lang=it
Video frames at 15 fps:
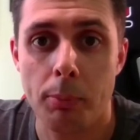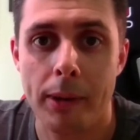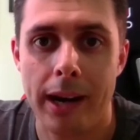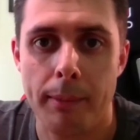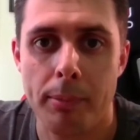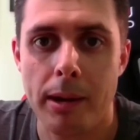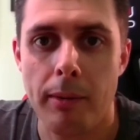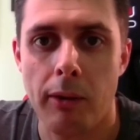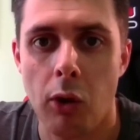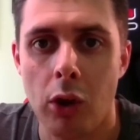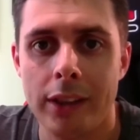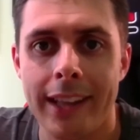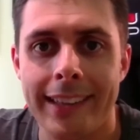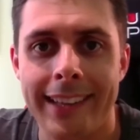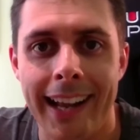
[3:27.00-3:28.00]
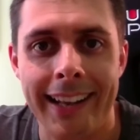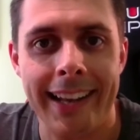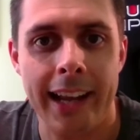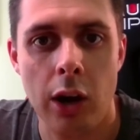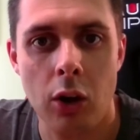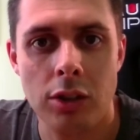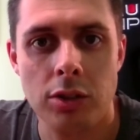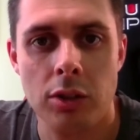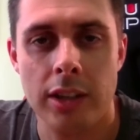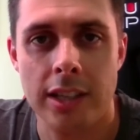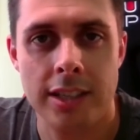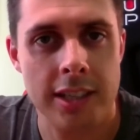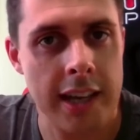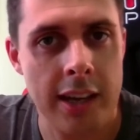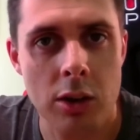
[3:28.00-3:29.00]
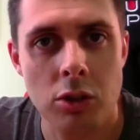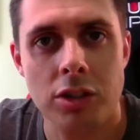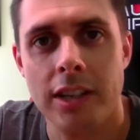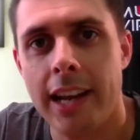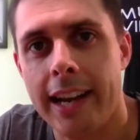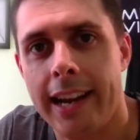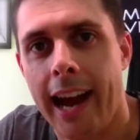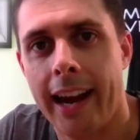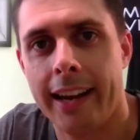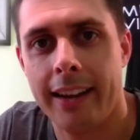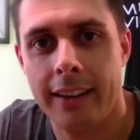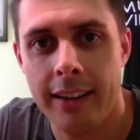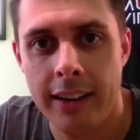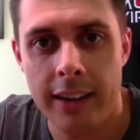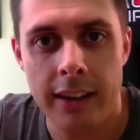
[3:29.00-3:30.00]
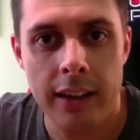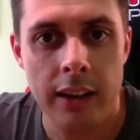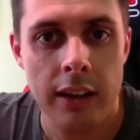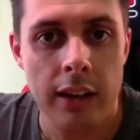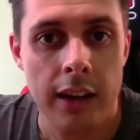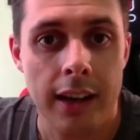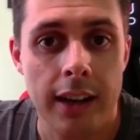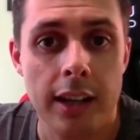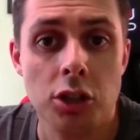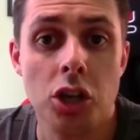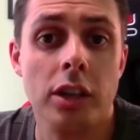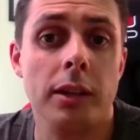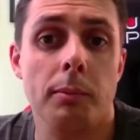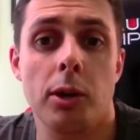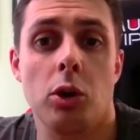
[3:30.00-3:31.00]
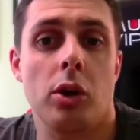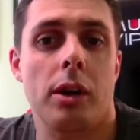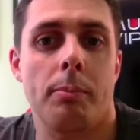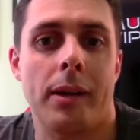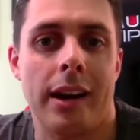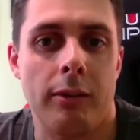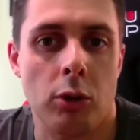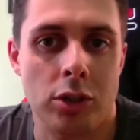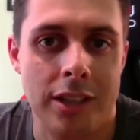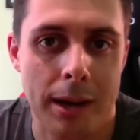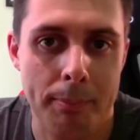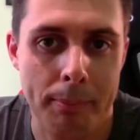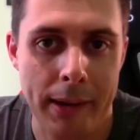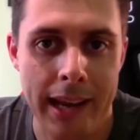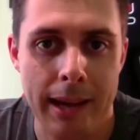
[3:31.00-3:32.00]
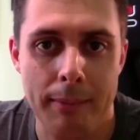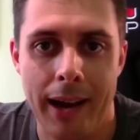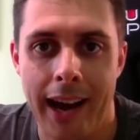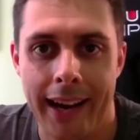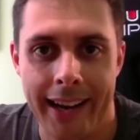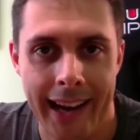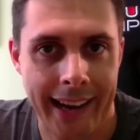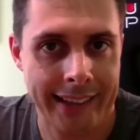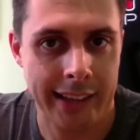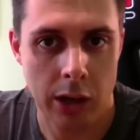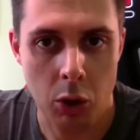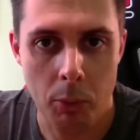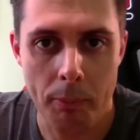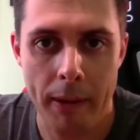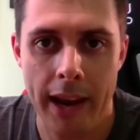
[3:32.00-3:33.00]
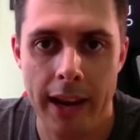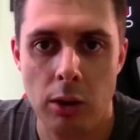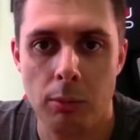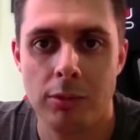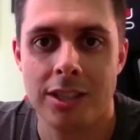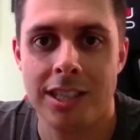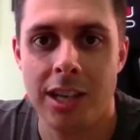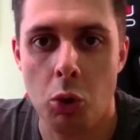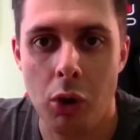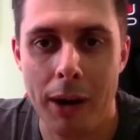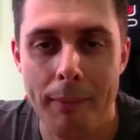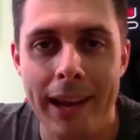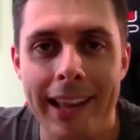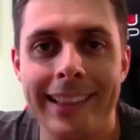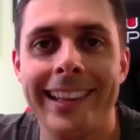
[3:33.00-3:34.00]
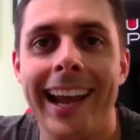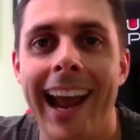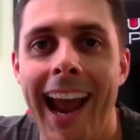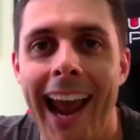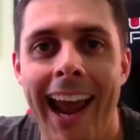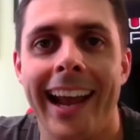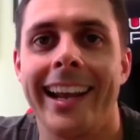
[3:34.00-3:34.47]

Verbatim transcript: per la prima volta dal negozio di Siros Knickknack. La scelta migliore per la vostra prima carta companion sicuramente è